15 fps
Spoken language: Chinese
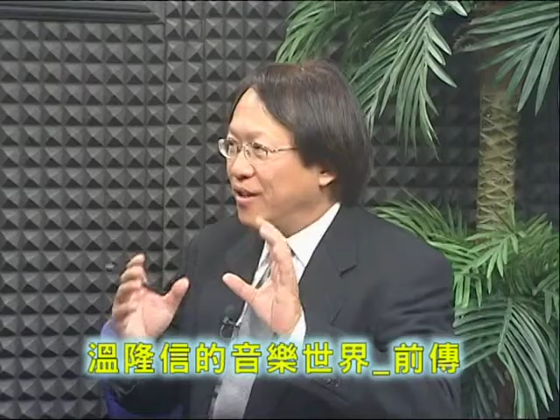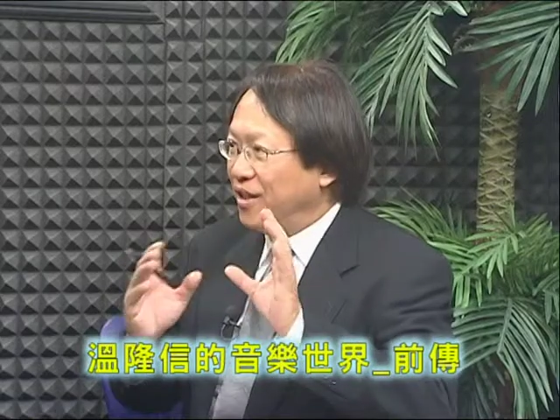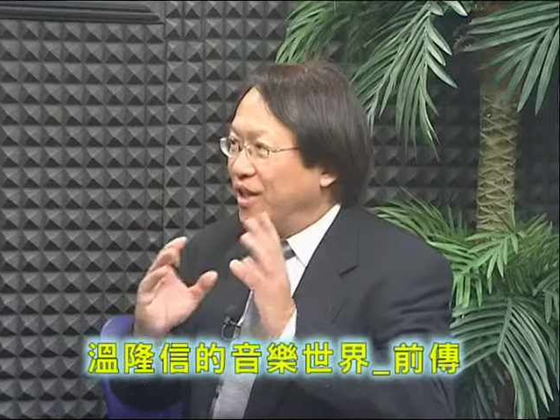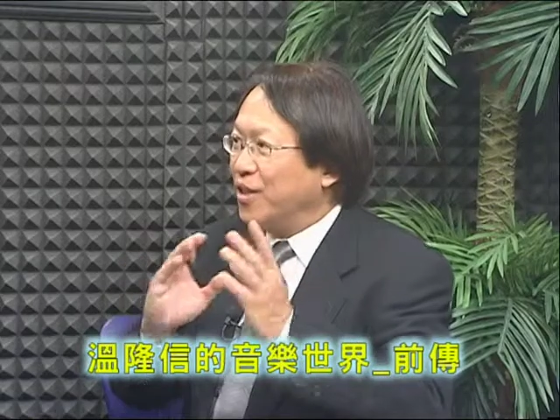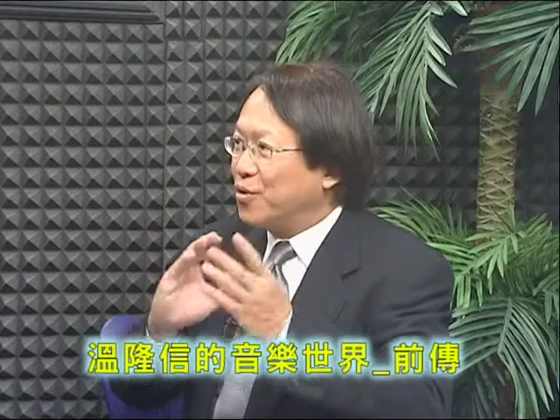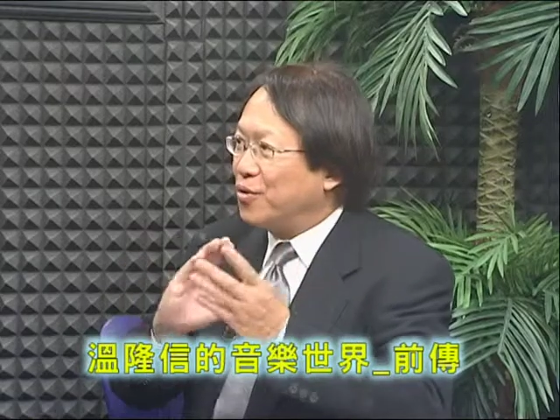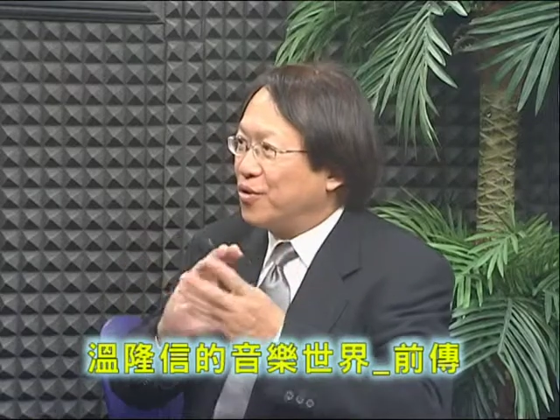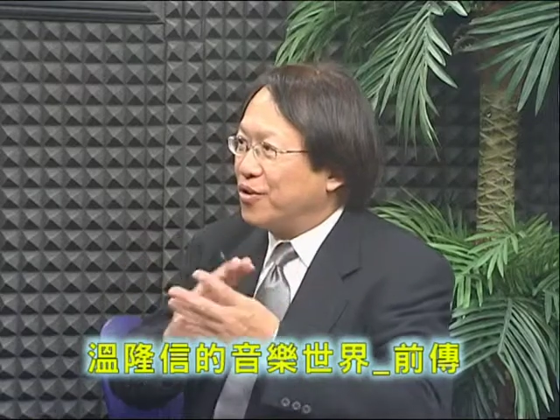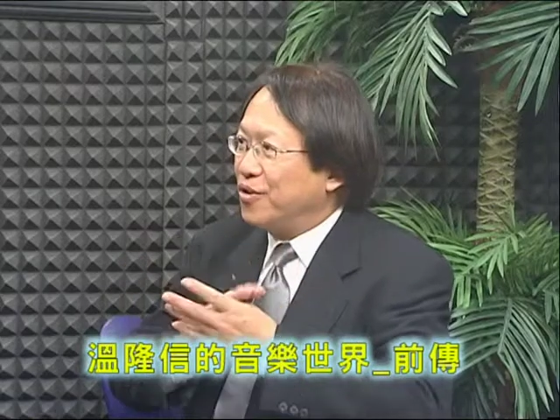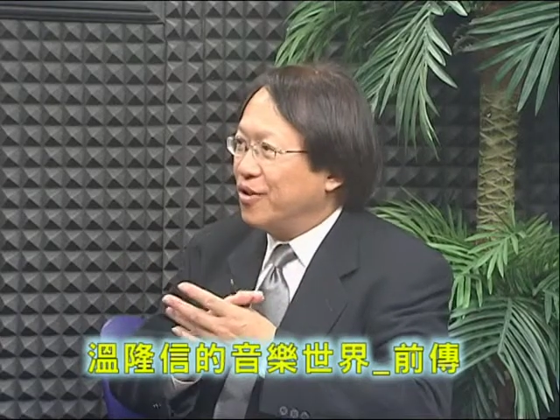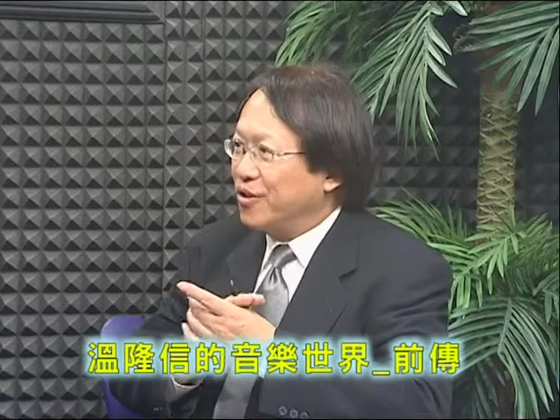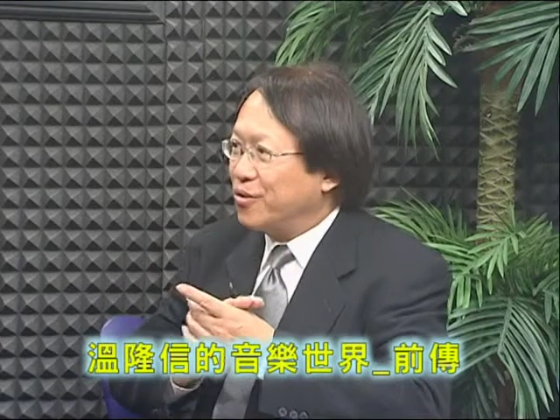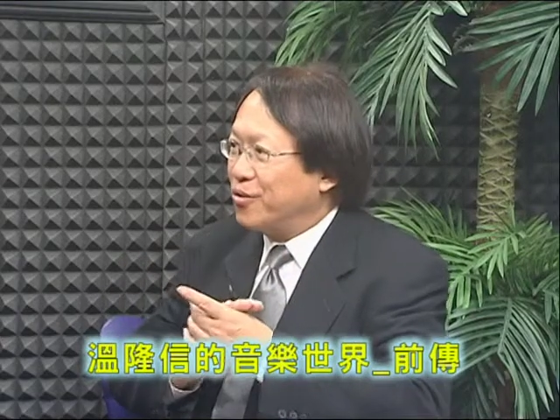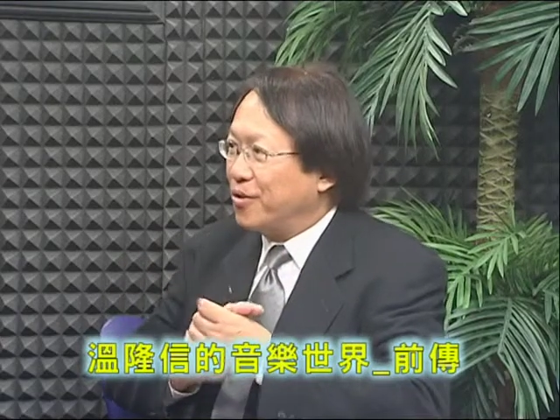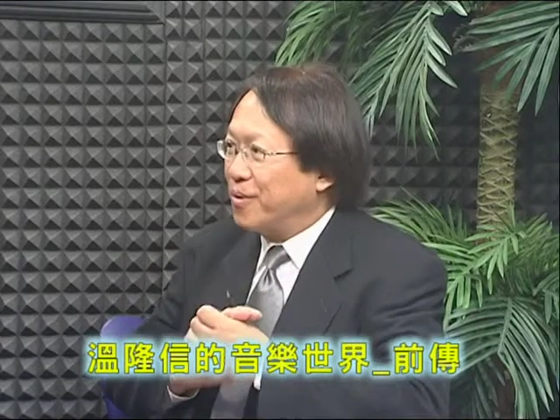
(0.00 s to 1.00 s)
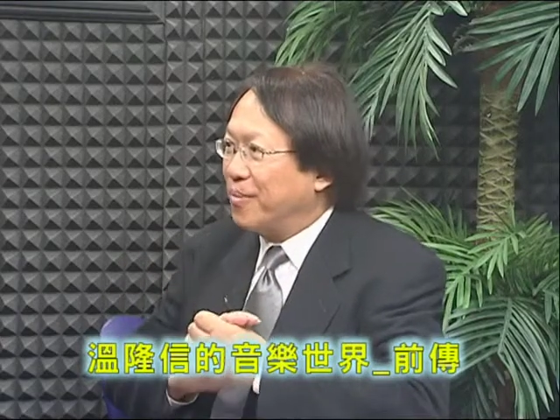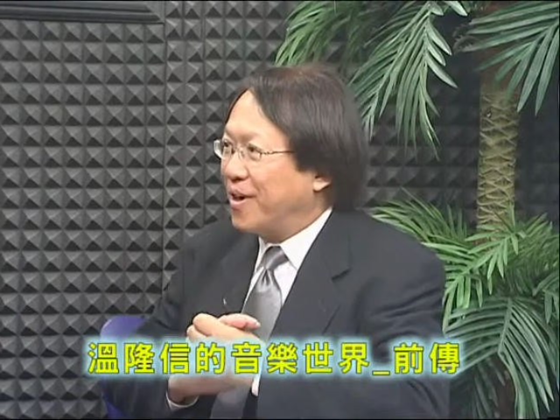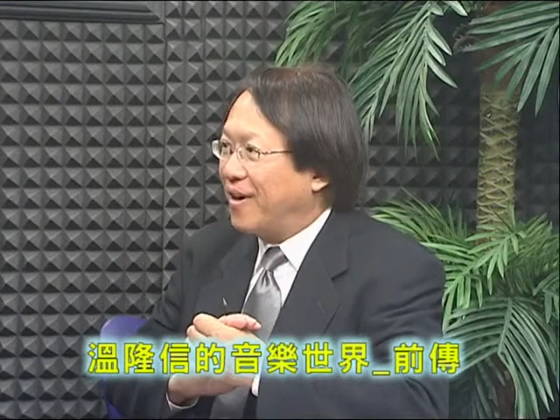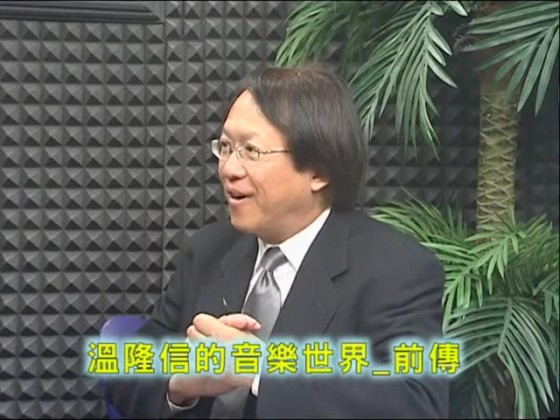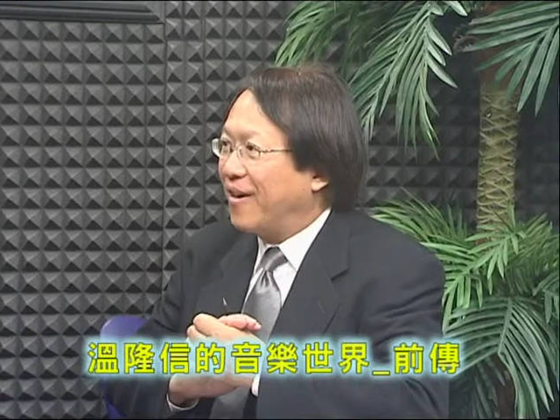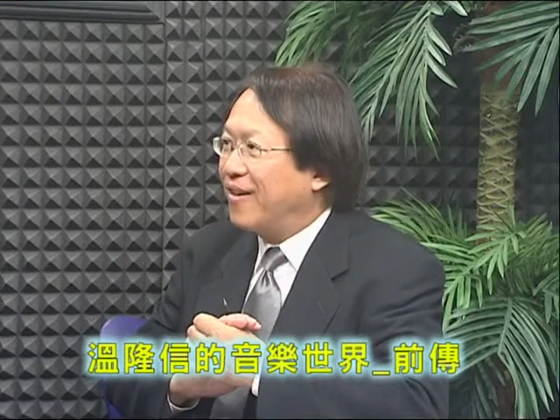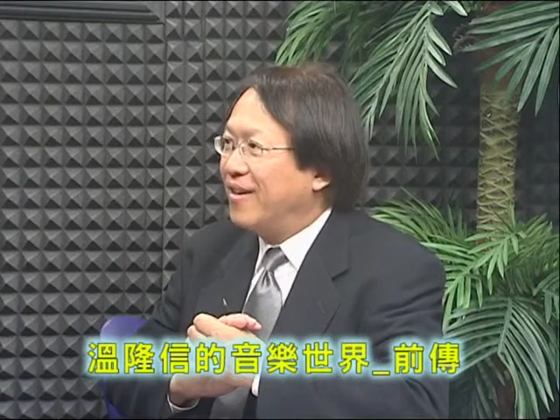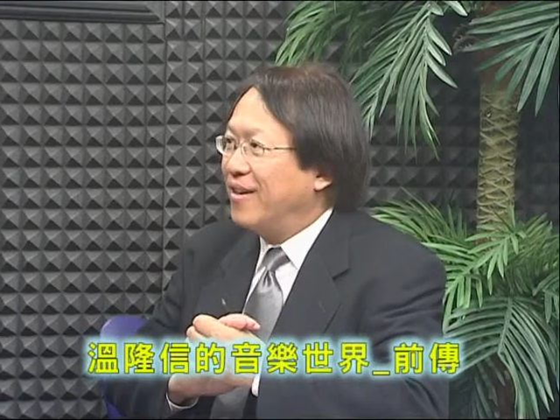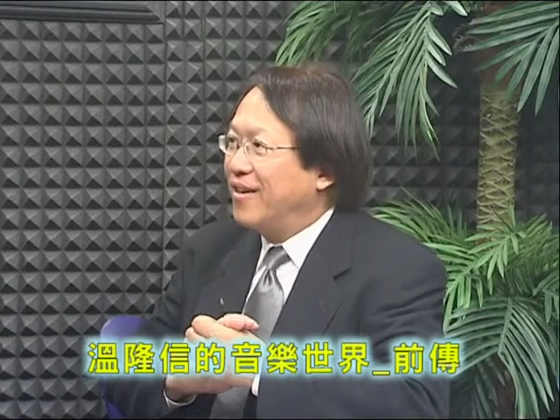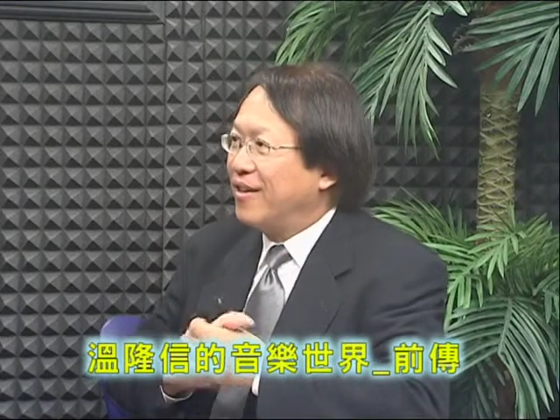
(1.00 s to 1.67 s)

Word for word: 你也作曲也学嘛哈？